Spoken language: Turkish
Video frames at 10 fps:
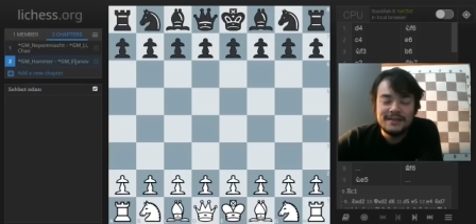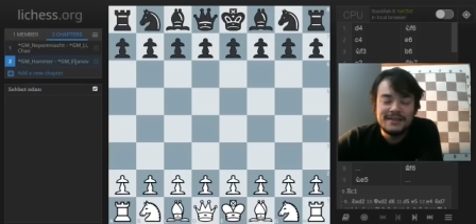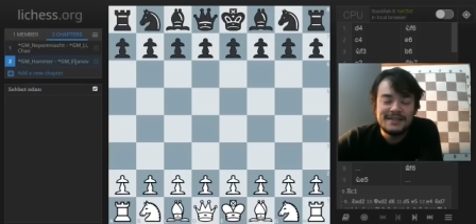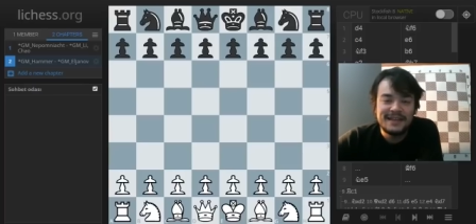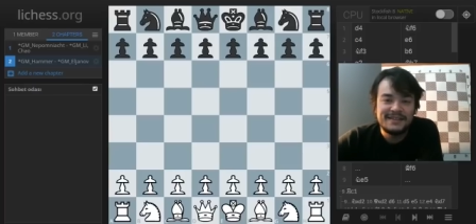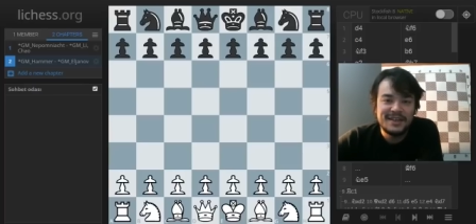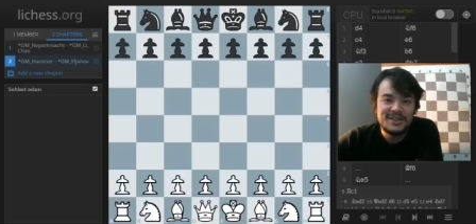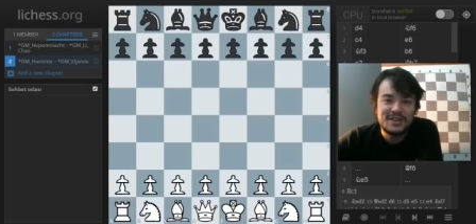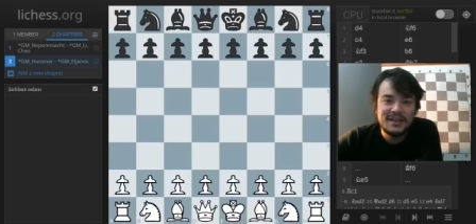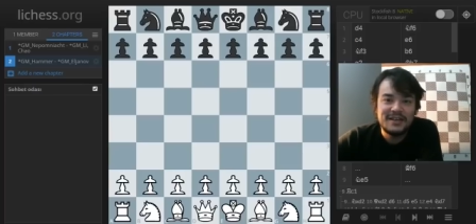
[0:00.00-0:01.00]

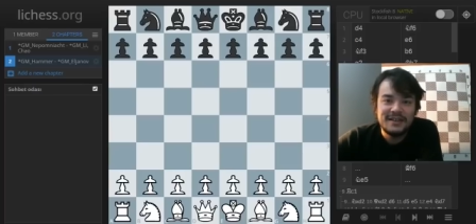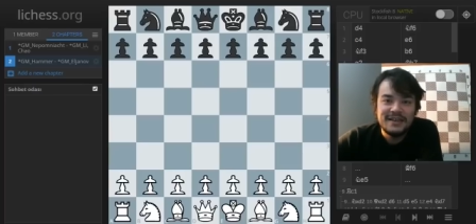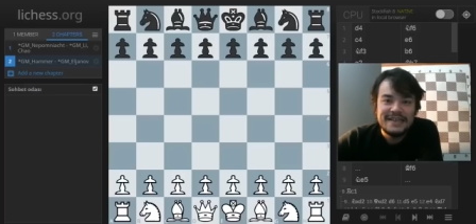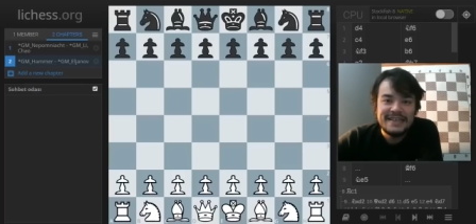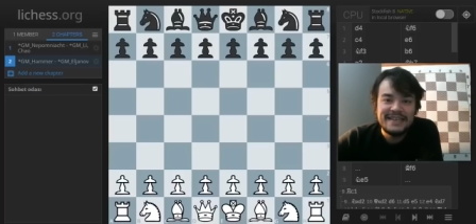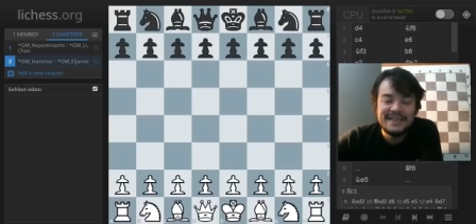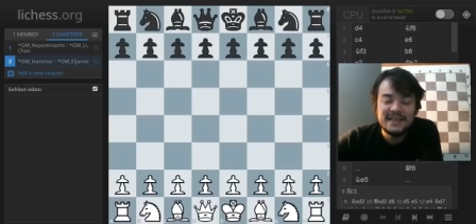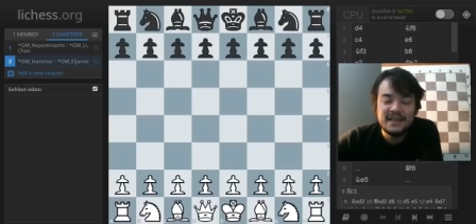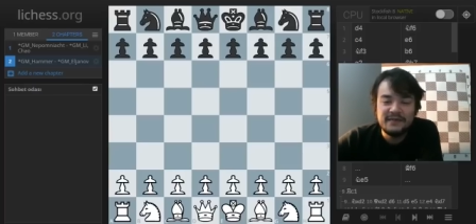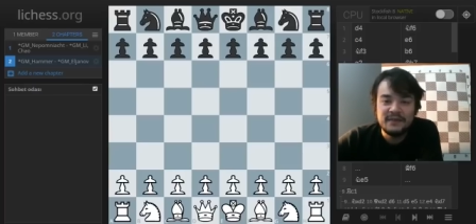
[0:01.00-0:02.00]
Satrançta iki
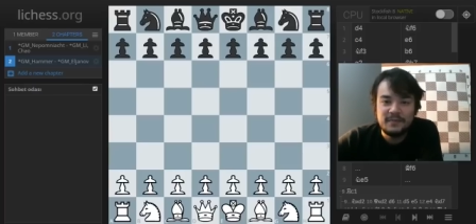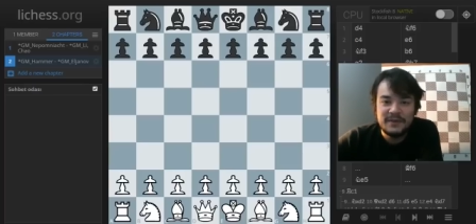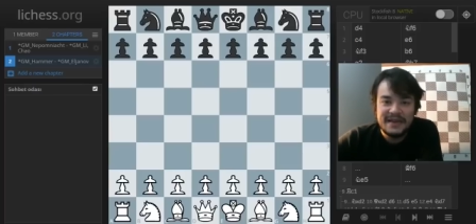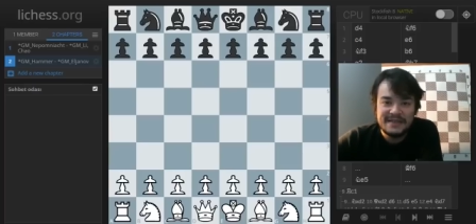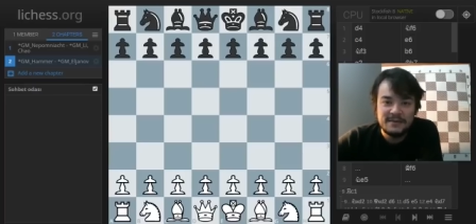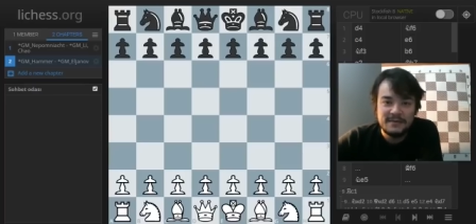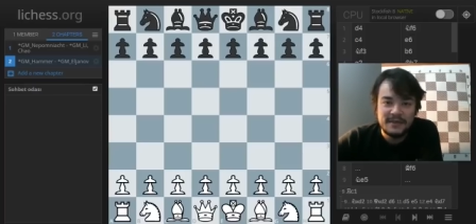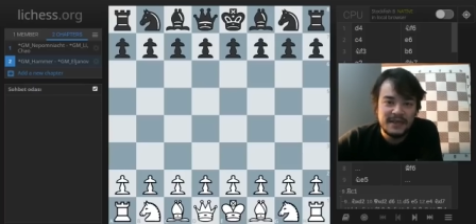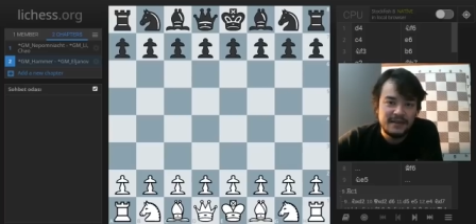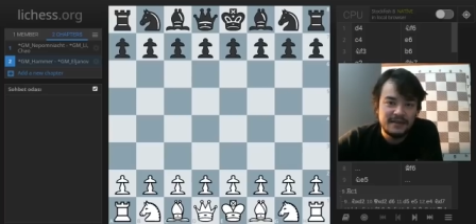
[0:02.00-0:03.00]
zayıflık
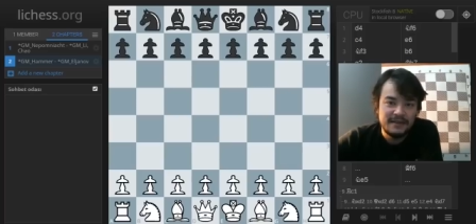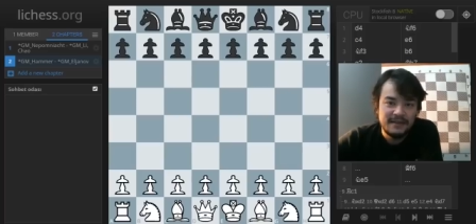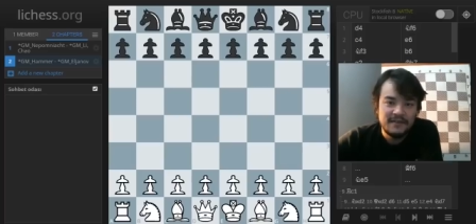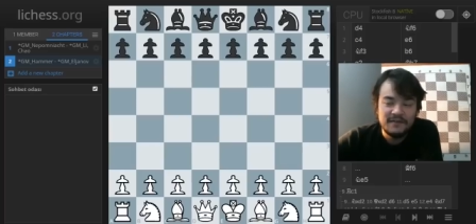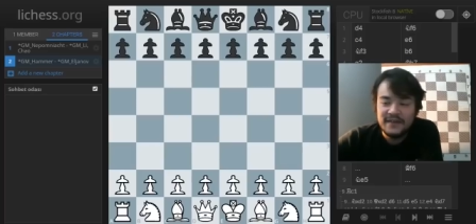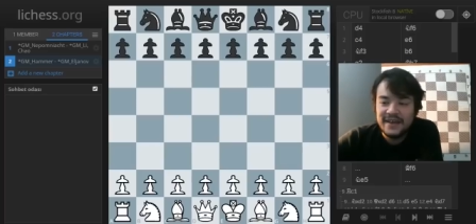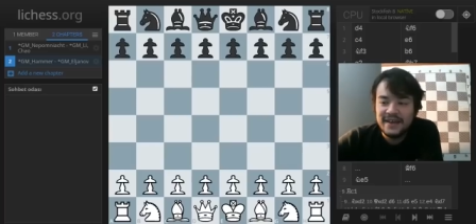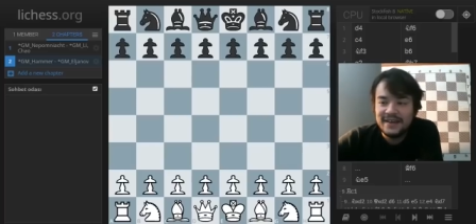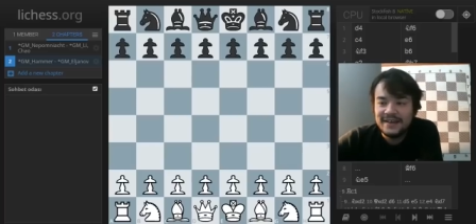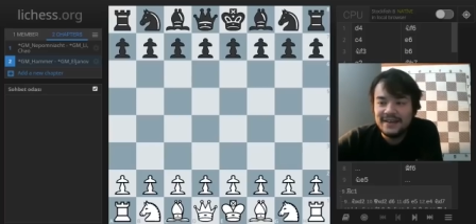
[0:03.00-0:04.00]
prensibine
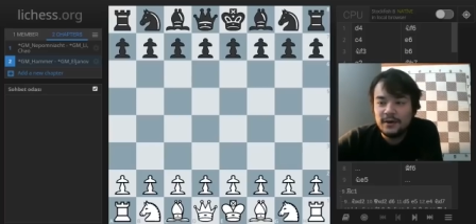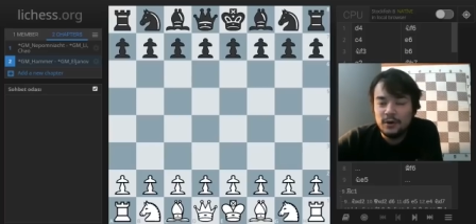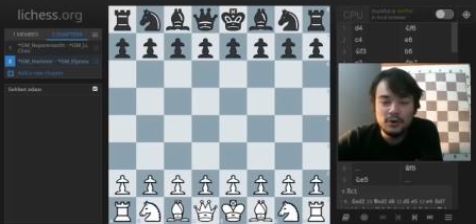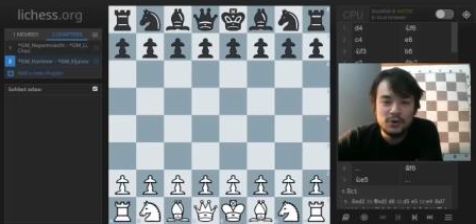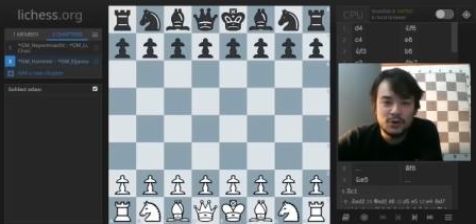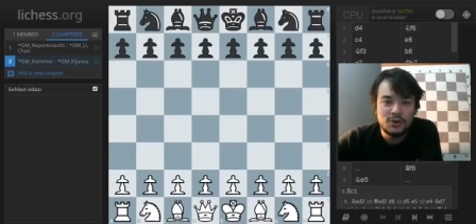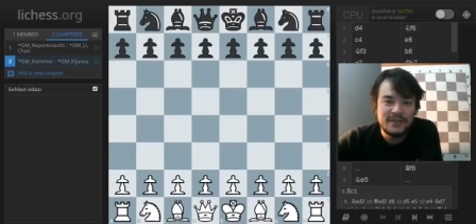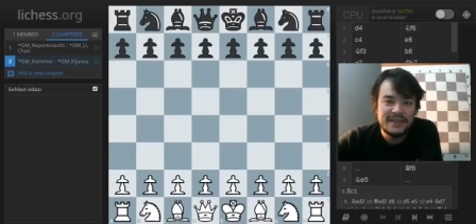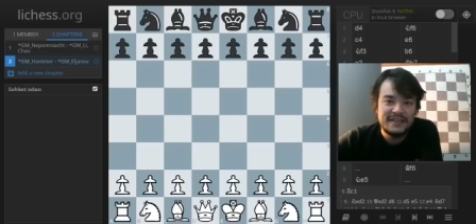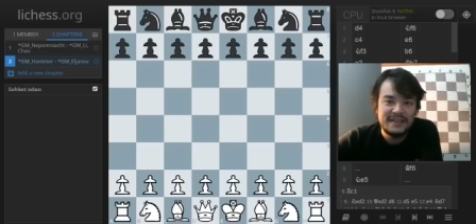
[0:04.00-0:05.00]
ve oyun sonu
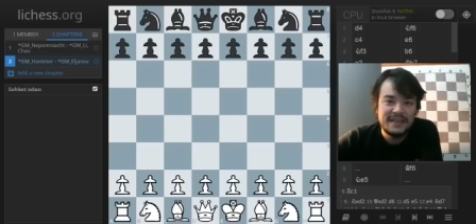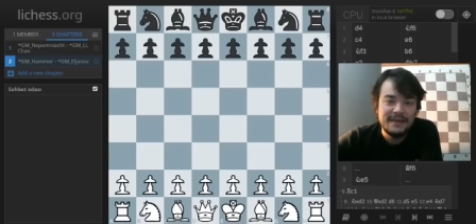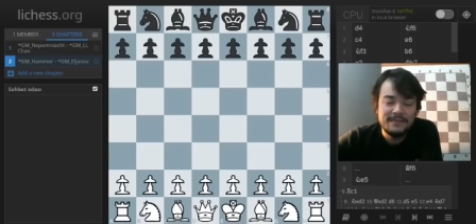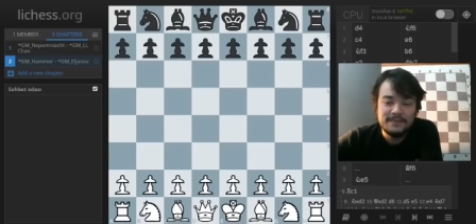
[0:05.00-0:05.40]
tekniğine.